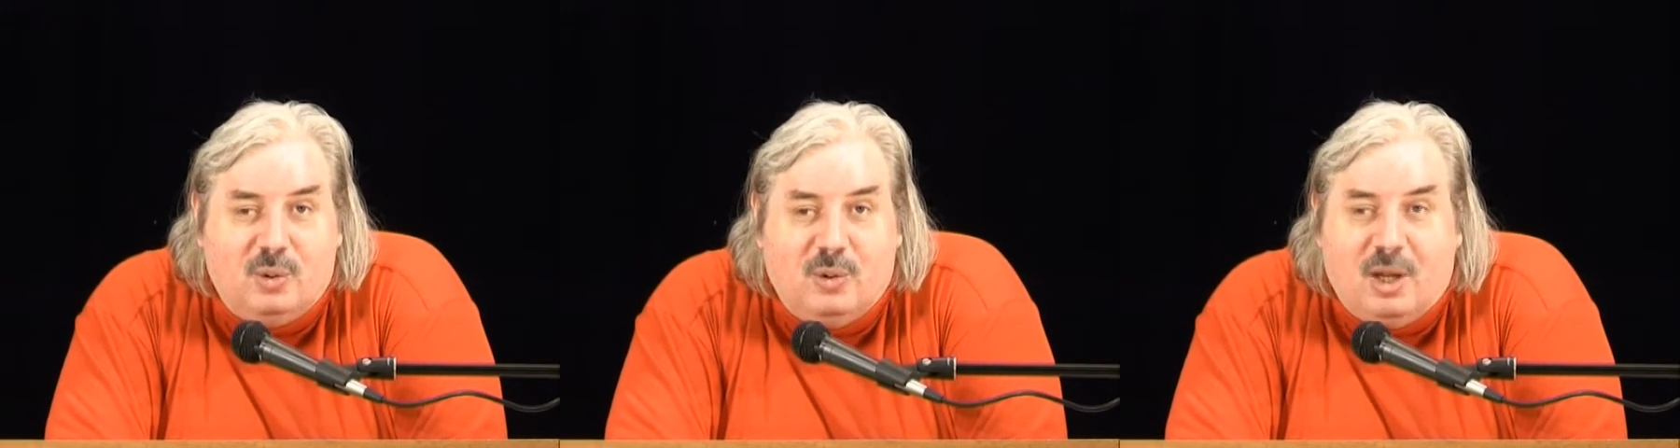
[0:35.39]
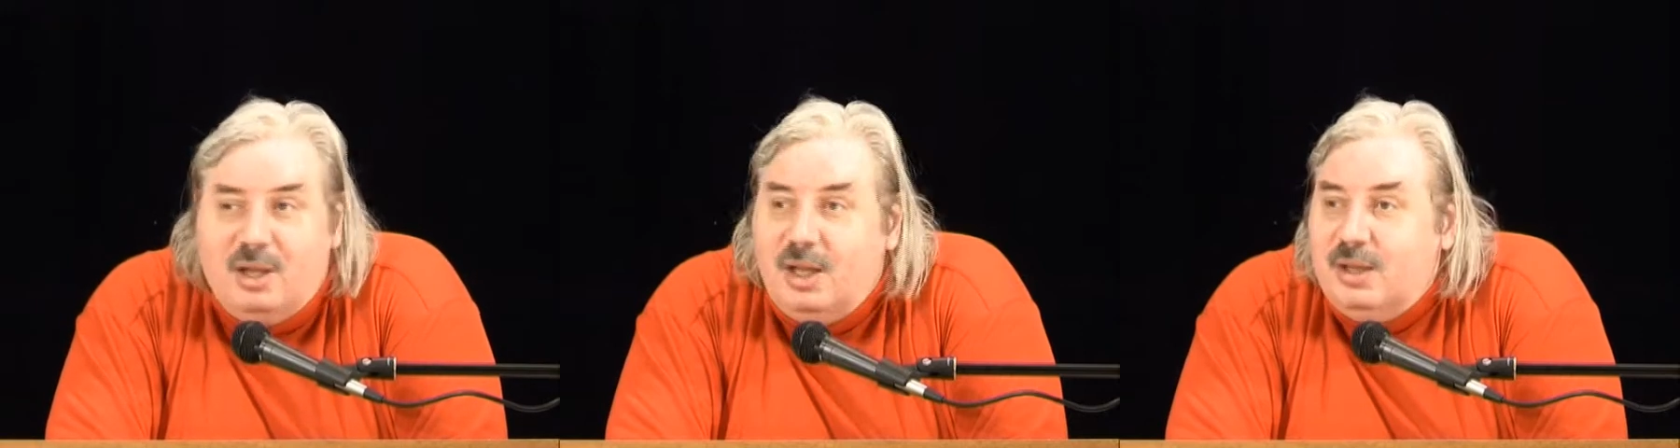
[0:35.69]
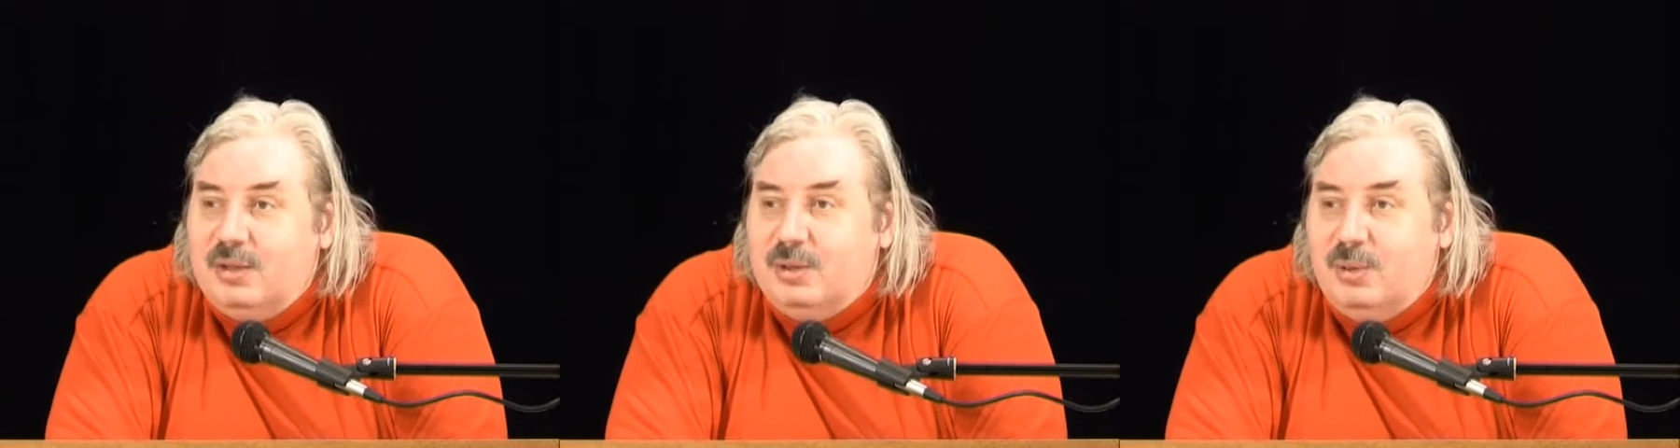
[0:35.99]
что
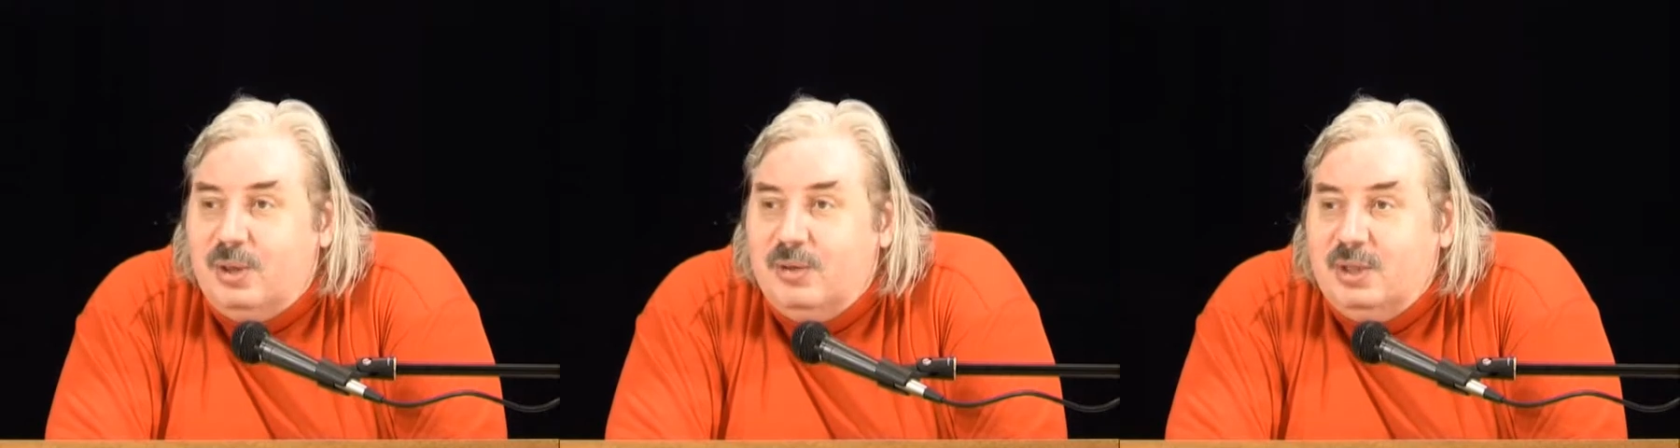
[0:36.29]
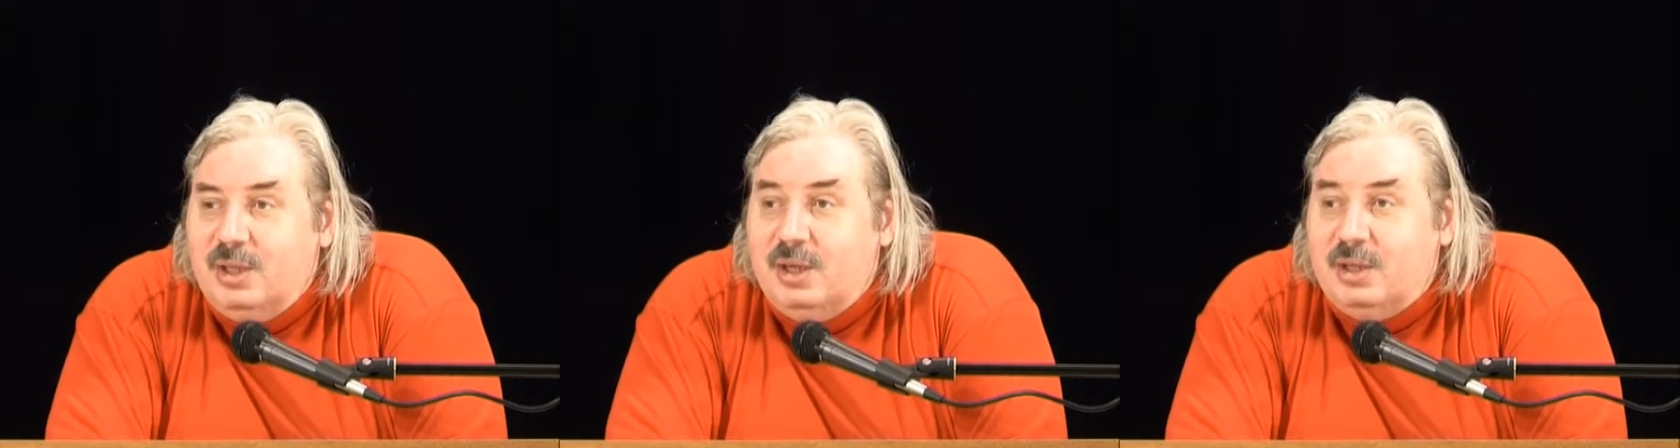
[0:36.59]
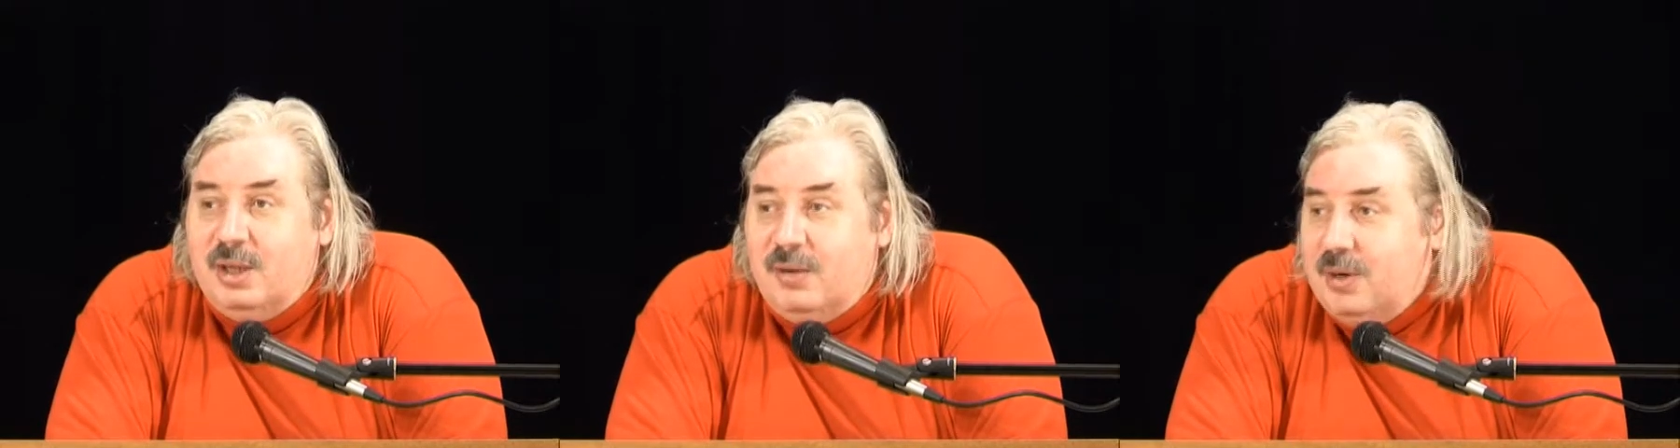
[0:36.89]
когда-то сдохли все
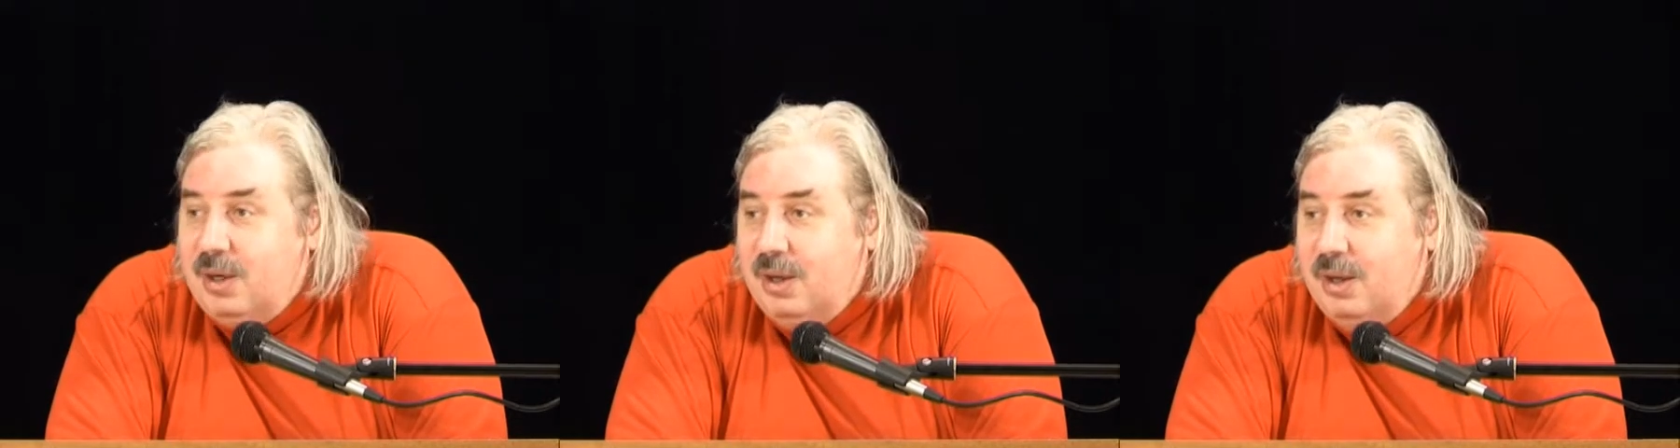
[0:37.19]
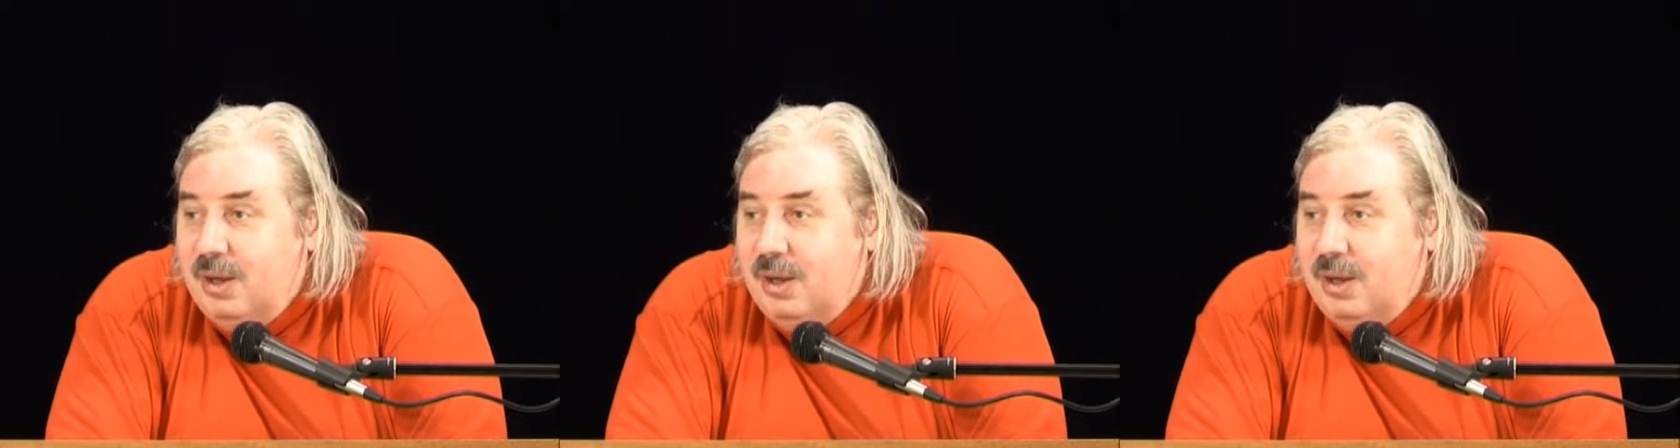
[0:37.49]
динозавры